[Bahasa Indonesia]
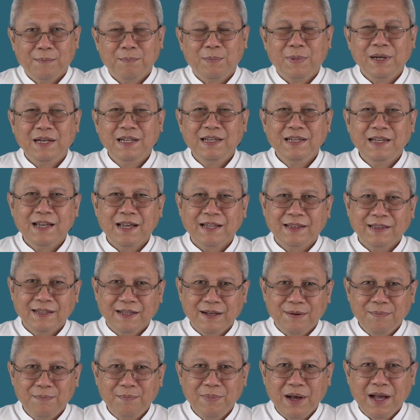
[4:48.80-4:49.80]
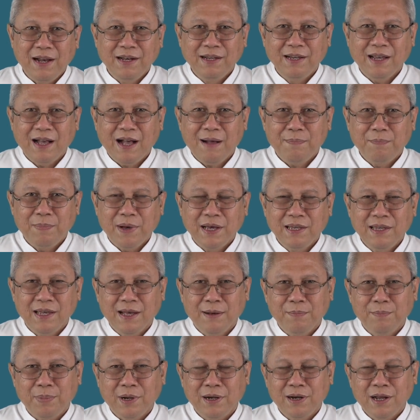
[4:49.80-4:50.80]
melihat kembali apa
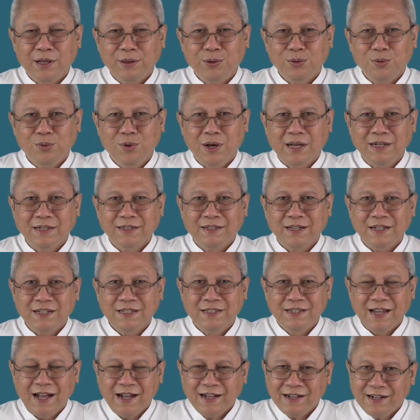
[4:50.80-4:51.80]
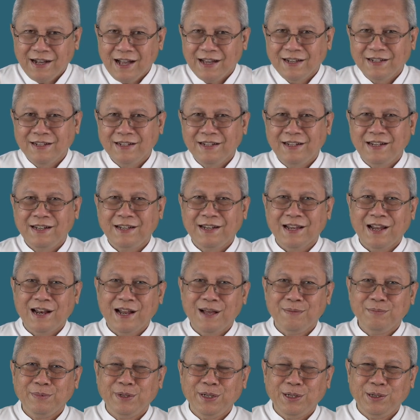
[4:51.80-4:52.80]
yang pernah Tuhan kerjakan di
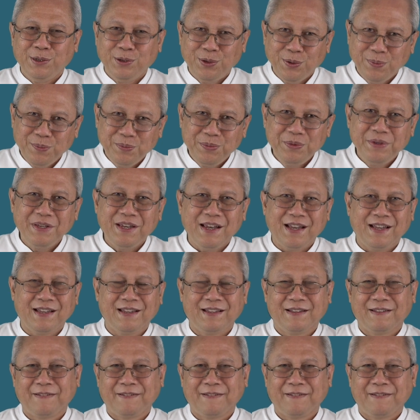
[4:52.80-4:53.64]
dalam hidupnya.